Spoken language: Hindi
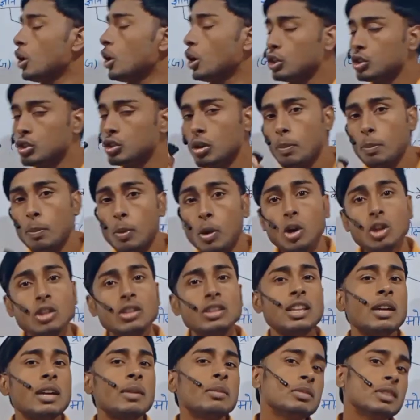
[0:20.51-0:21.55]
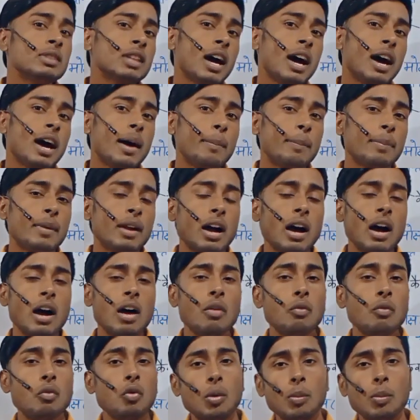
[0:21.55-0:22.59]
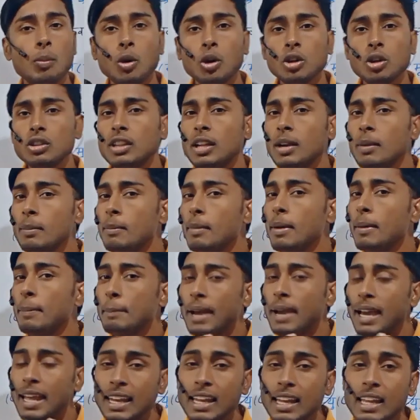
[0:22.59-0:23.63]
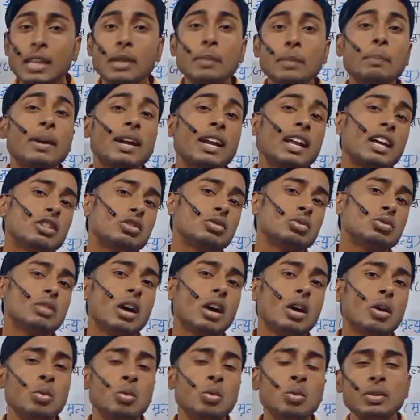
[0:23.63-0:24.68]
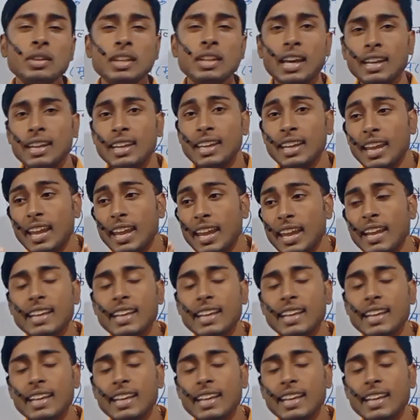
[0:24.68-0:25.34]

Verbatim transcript: और जो बौद्ध धर्म था आपका वो बौद्ध धर्म मैं पहले ही पढ़ा चुका हूँ यानी